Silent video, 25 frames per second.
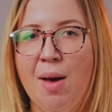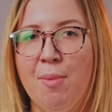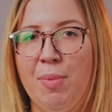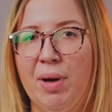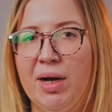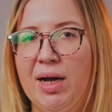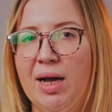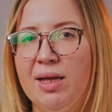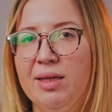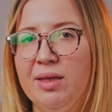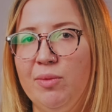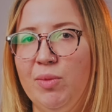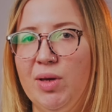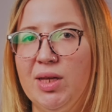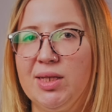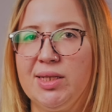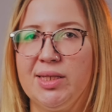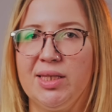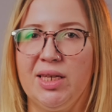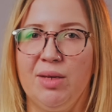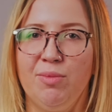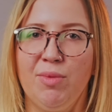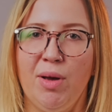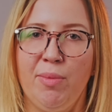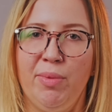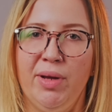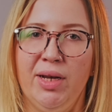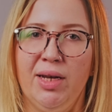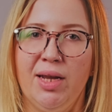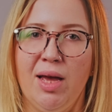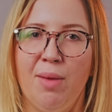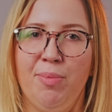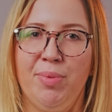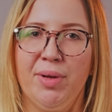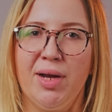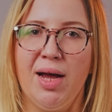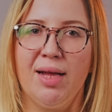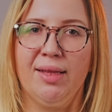Пока немецкие
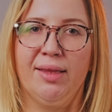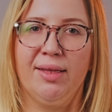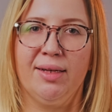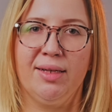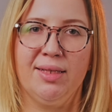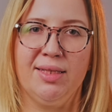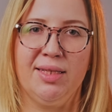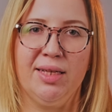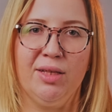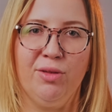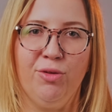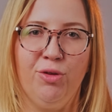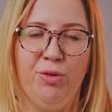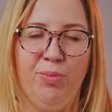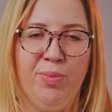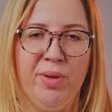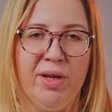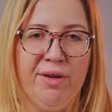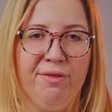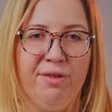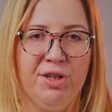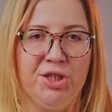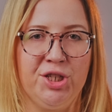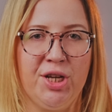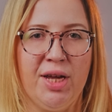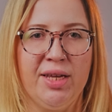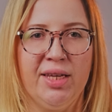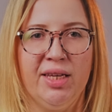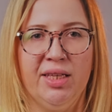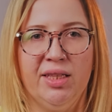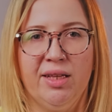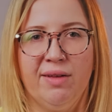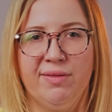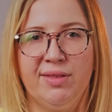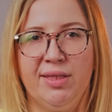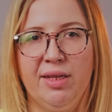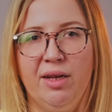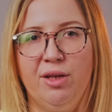мобильные операторы делают первые
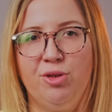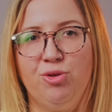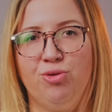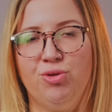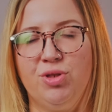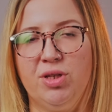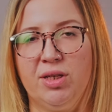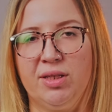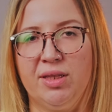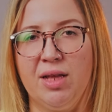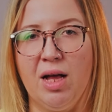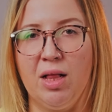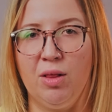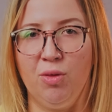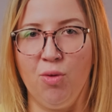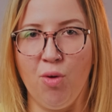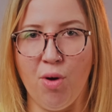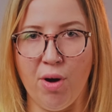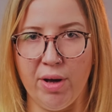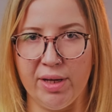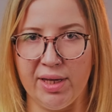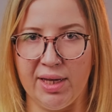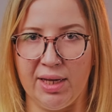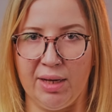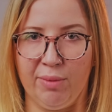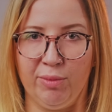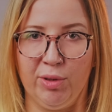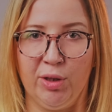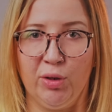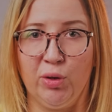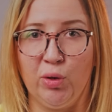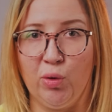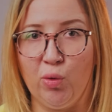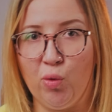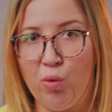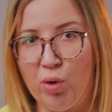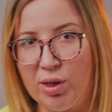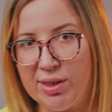шаги навстречу технологиям, на
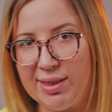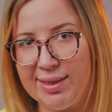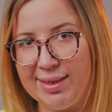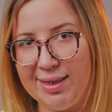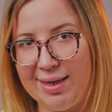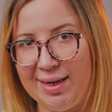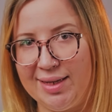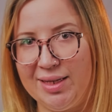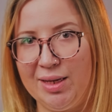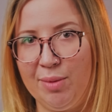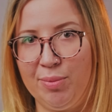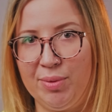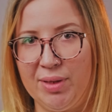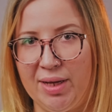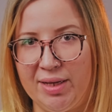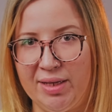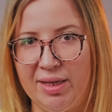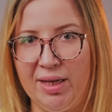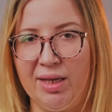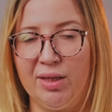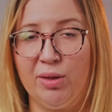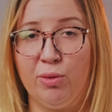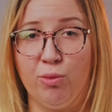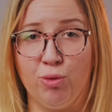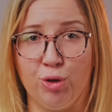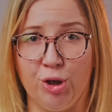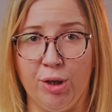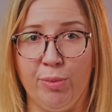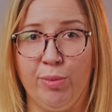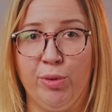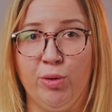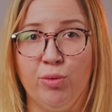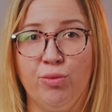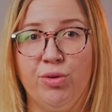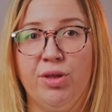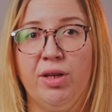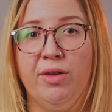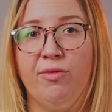другой стороне планеты уже
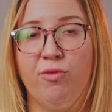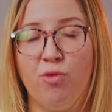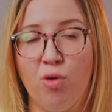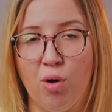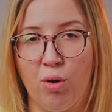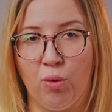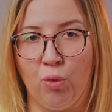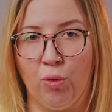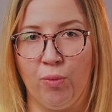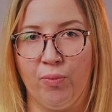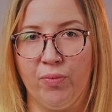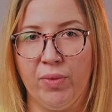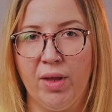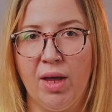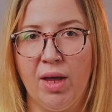бьют тревогу.